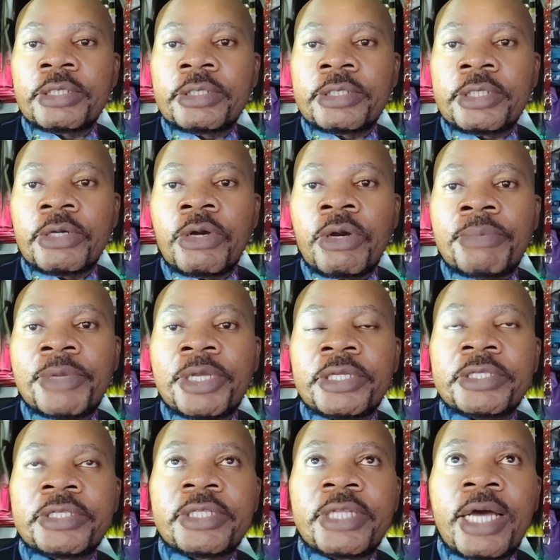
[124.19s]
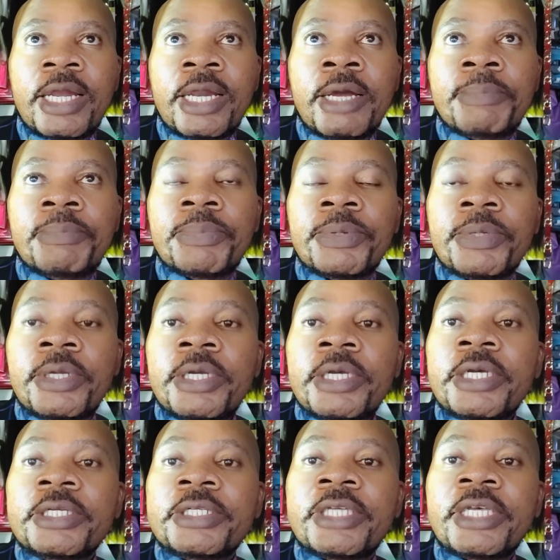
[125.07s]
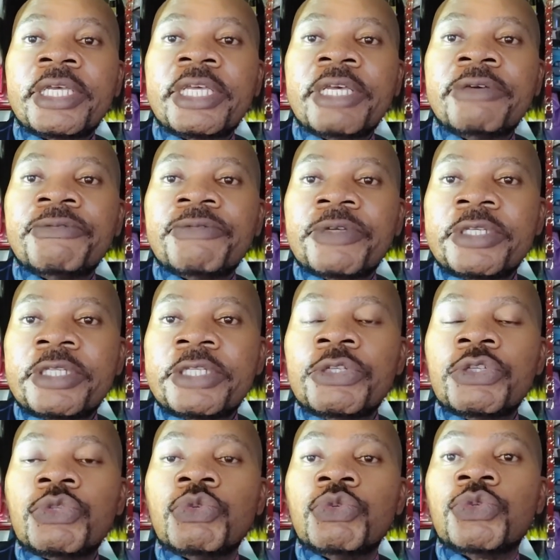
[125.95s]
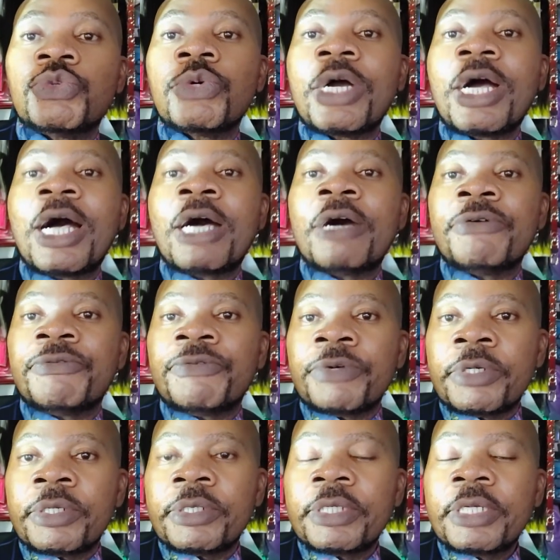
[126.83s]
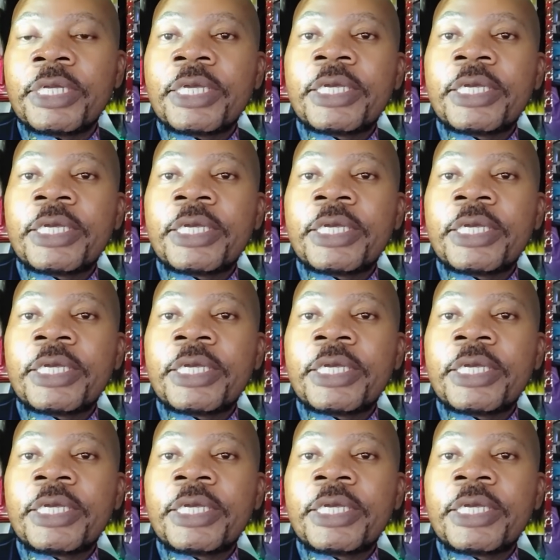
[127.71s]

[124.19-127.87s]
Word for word: C'est comme un startup. Ceux qui investissent toujours avant,